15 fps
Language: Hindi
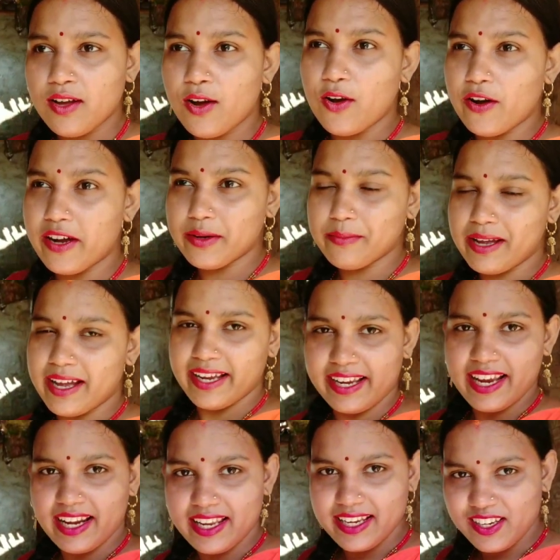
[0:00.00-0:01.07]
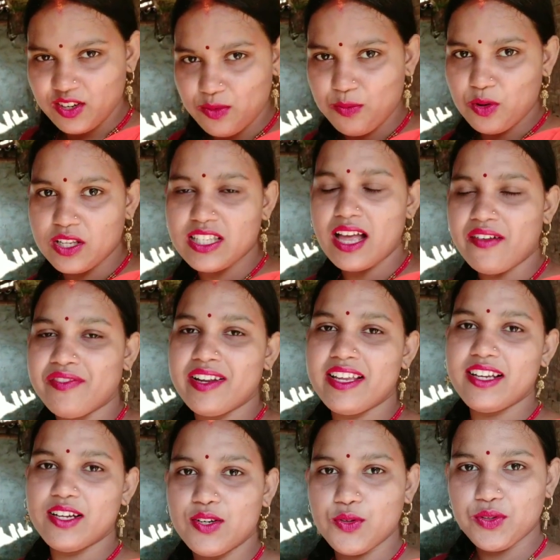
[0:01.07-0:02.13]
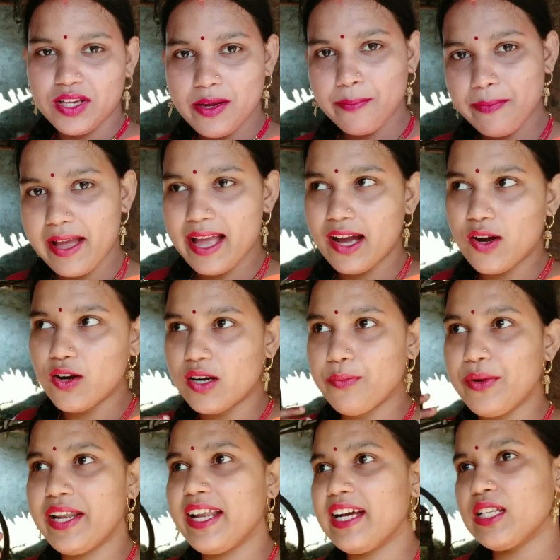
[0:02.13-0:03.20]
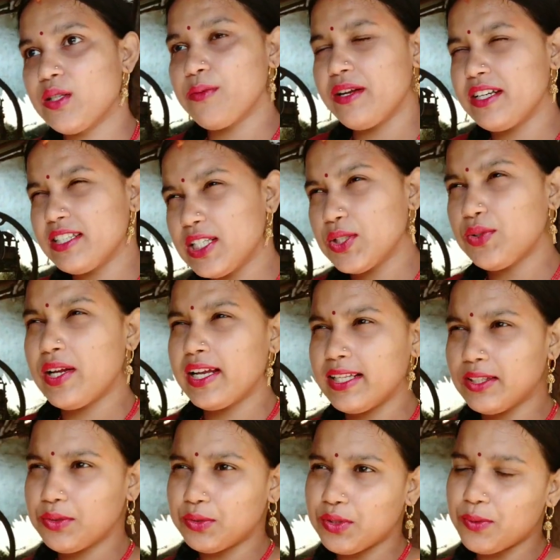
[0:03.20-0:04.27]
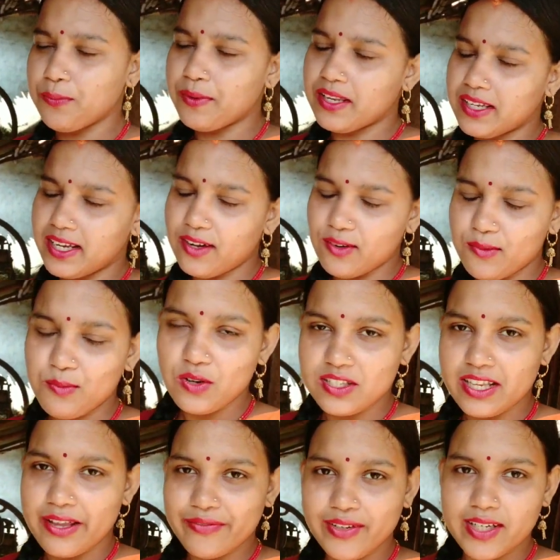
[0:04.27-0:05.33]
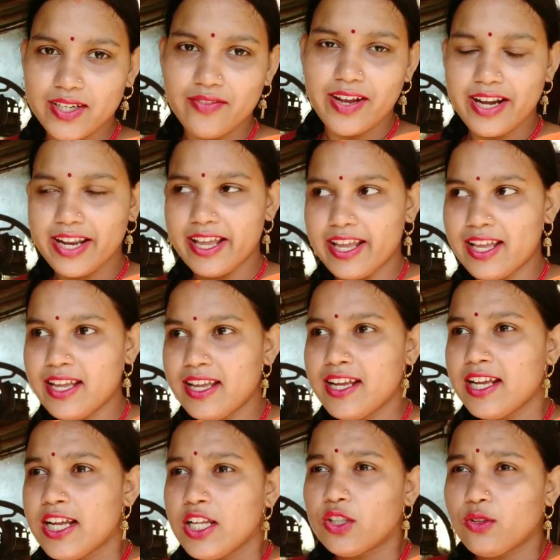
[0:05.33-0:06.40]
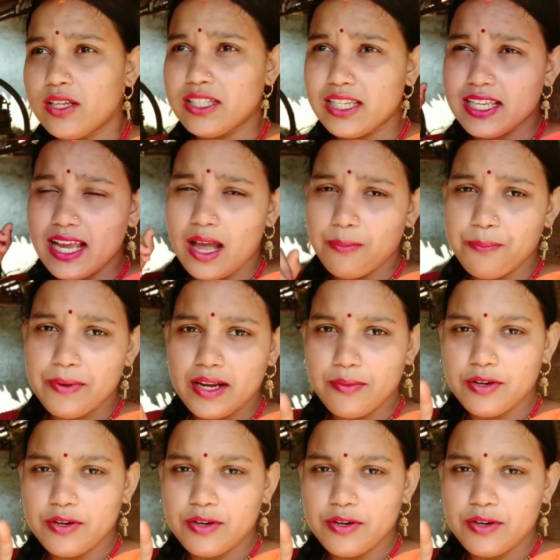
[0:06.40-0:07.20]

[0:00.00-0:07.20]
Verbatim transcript: और मैं अकेले ही रूम को साफ नहीं करूंगी मैं और मेरे हस्बैंड जी जो है दोनों मिलकर रूम को साफ करने वाले हैं तो इसलिए आप मेरे